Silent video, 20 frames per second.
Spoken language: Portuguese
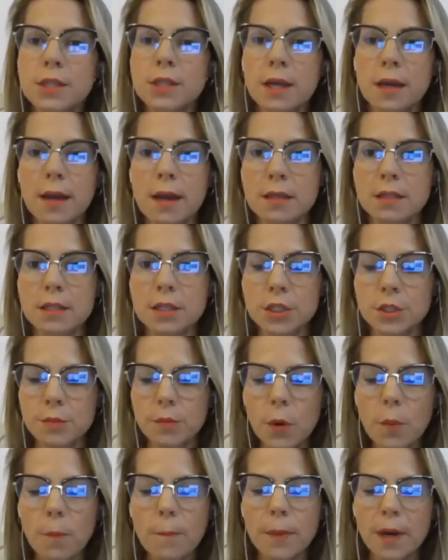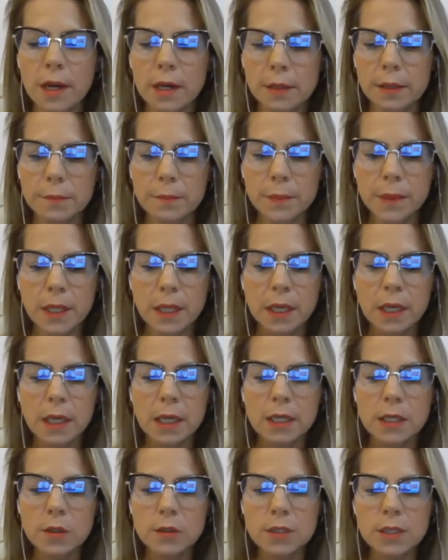na casa de meu pai.
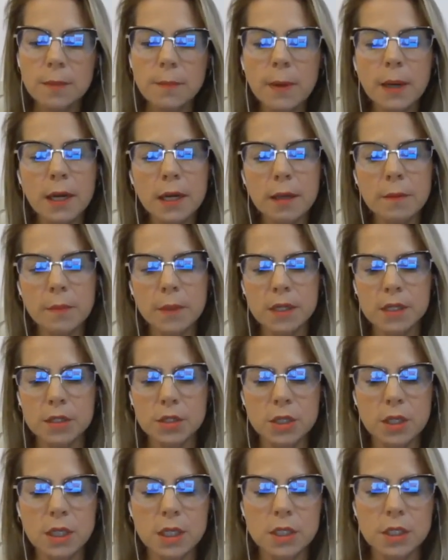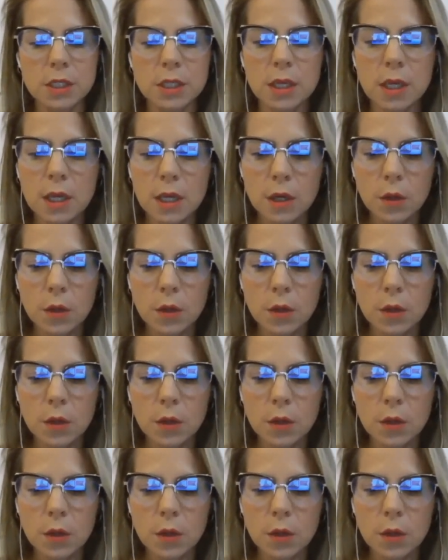E eu separei para a gente